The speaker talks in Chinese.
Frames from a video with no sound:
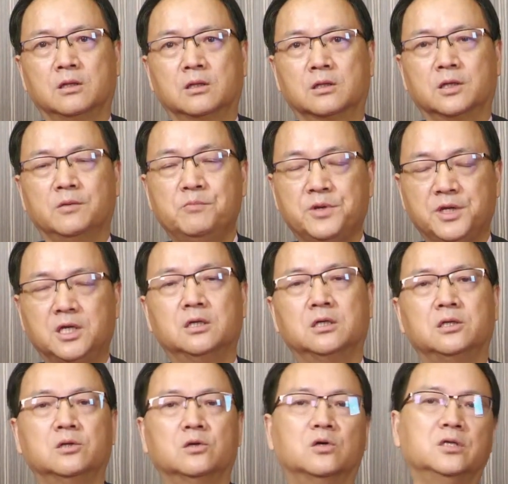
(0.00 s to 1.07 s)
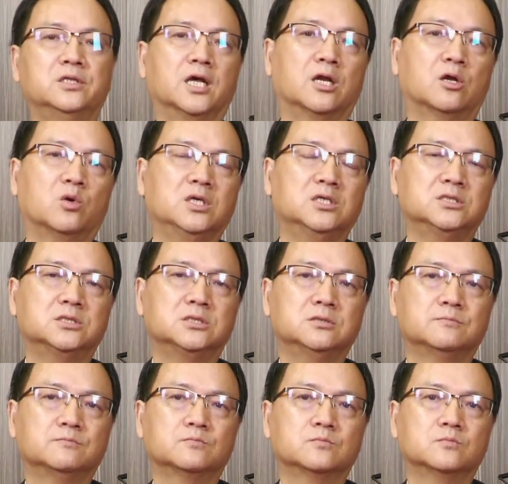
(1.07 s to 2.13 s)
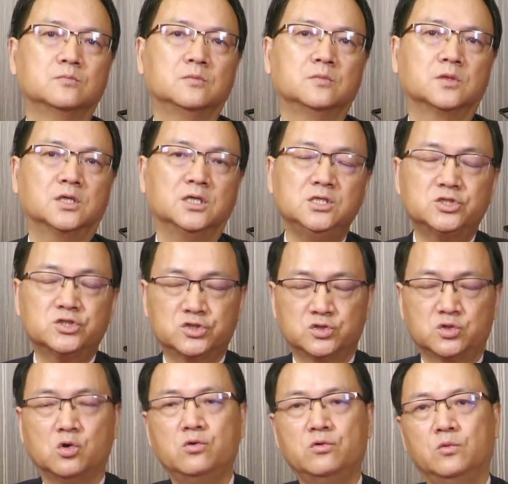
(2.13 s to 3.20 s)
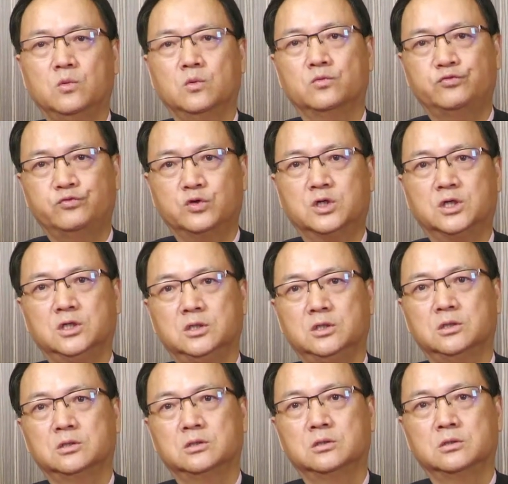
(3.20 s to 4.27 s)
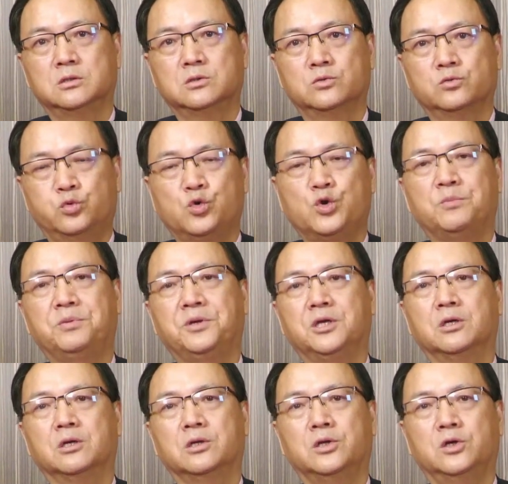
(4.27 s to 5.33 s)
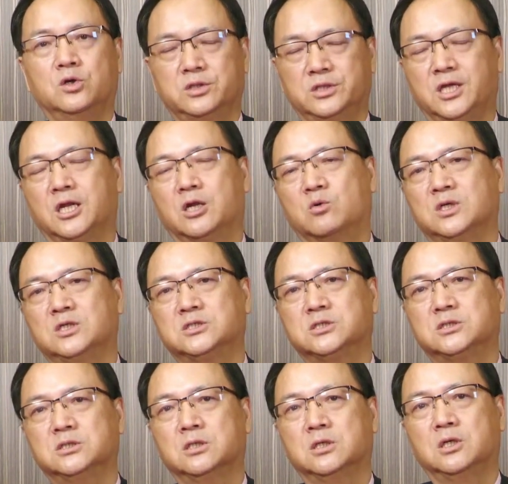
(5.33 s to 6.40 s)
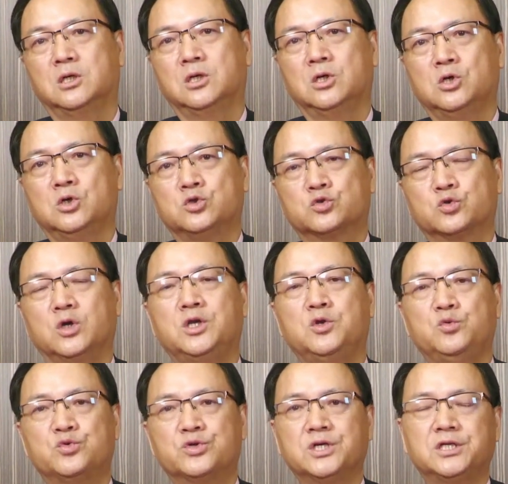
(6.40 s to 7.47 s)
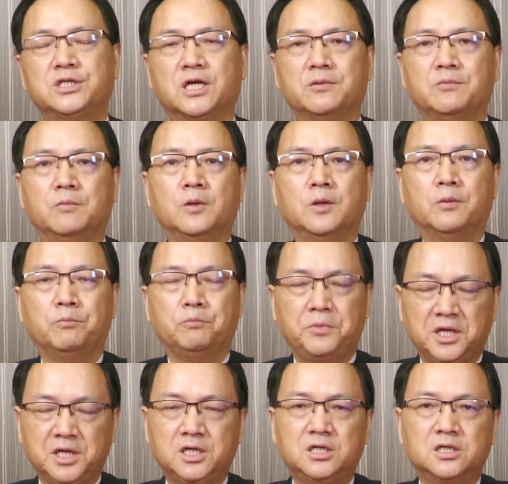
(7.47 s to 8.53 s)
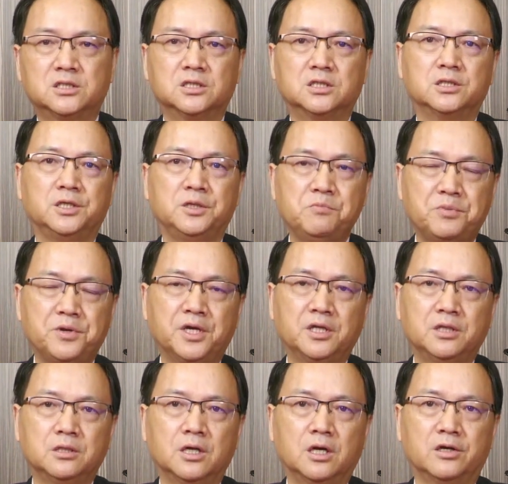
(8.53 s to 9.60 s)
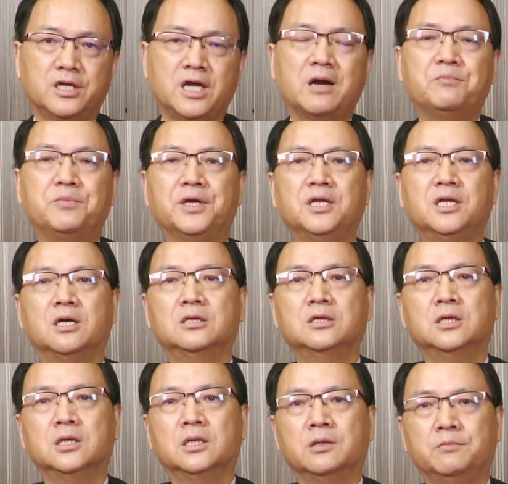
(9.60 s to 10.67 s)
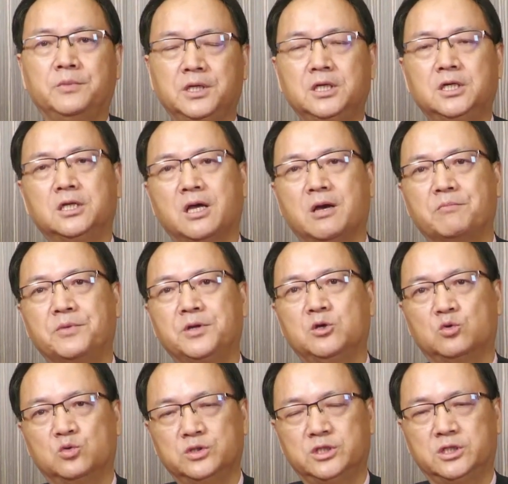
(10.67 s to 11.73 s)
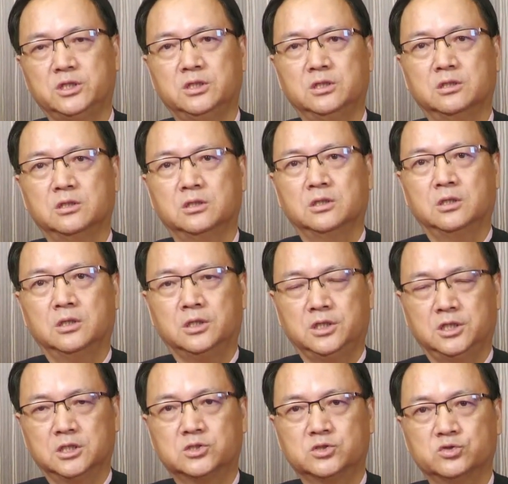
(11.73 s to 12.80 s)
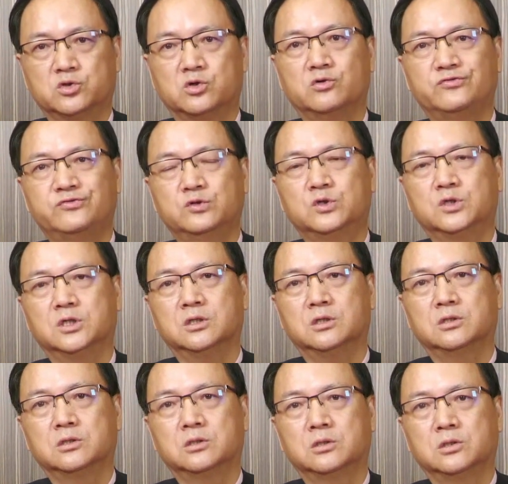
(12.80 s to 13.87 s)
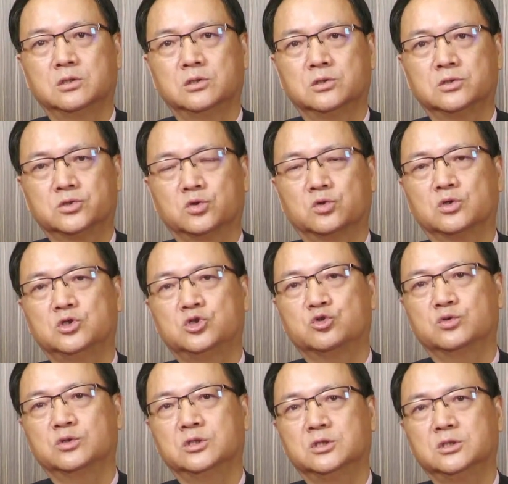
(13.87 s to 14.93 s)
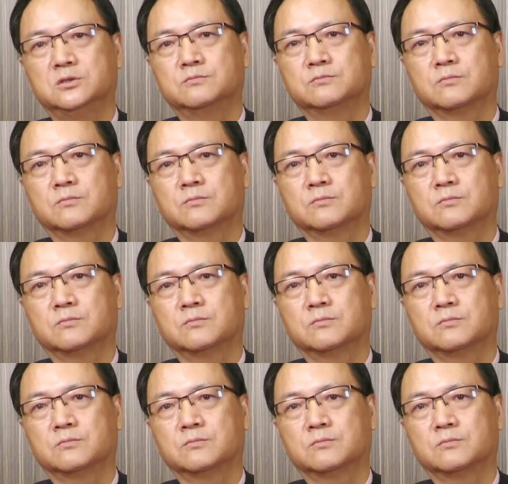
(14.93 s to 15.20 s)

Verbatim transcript: 跟明恶有很大的关系，跟子宫、妇科、妇女病也有很大的关系。所以女生一旦明恶的阴鞭啊、阳鞭啊，明恶的阳鞭有问题，你的子宫、妇科就容易出问题。